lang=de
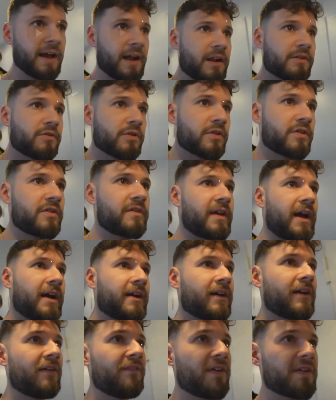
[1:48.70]
Generell
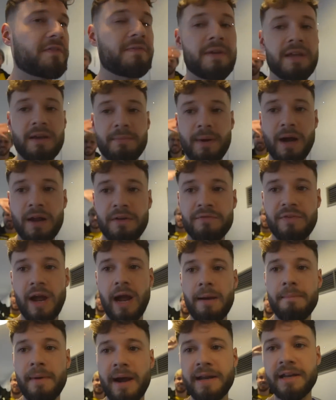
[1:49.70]
sozusagen, was wir hier machen,
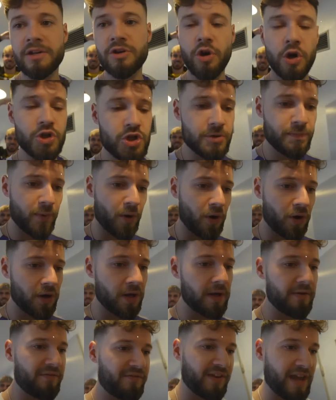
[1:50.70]
wir haben eine
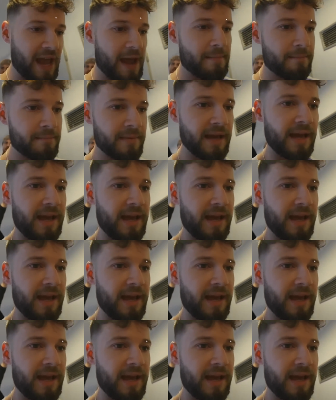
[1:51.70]
Dodgeball WM,